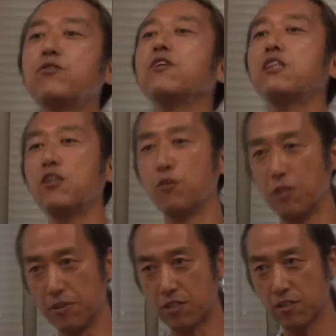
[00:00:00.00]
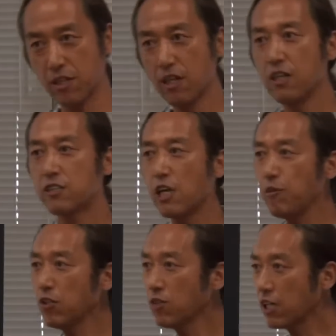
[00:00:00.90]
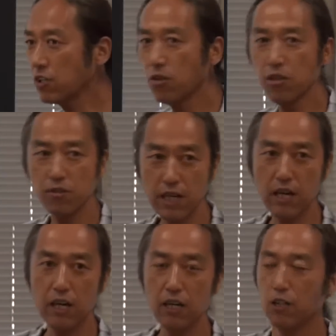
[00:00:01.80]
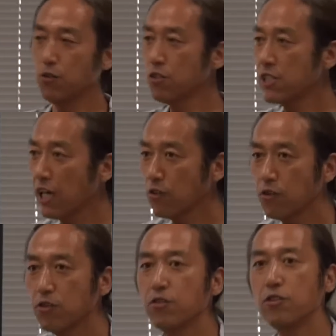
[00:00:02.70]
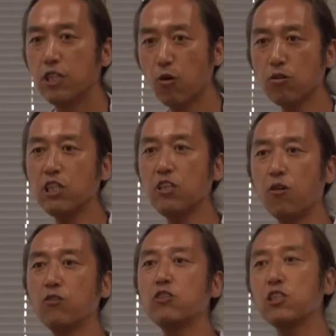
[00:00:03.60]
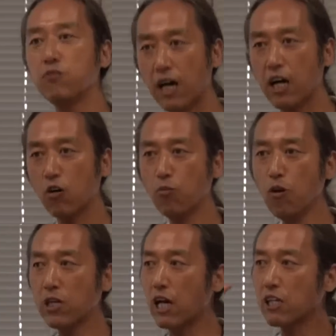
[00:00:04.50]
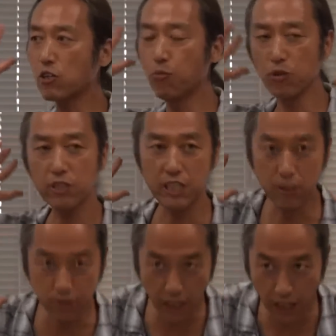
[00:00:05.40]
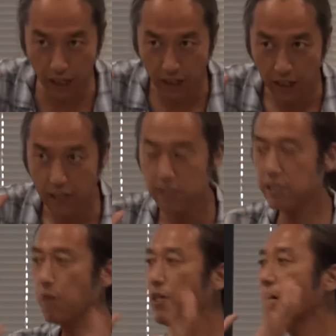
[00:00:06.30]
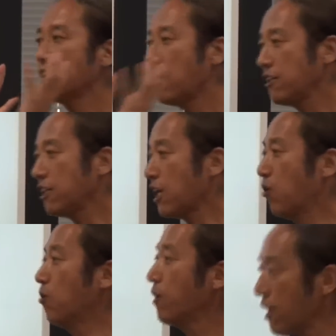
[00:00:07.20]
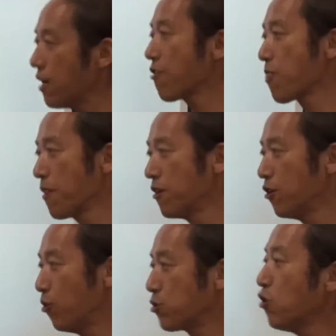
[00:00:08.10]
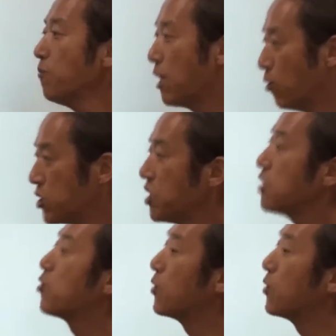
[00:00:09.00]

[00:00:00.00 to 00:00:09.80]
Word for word: 崩れてると思いますセミの鳴き声はうるさいというふうに特に日本人は思う感覚持ってなくてセミが鳴いてた方がおそうめん美味しいです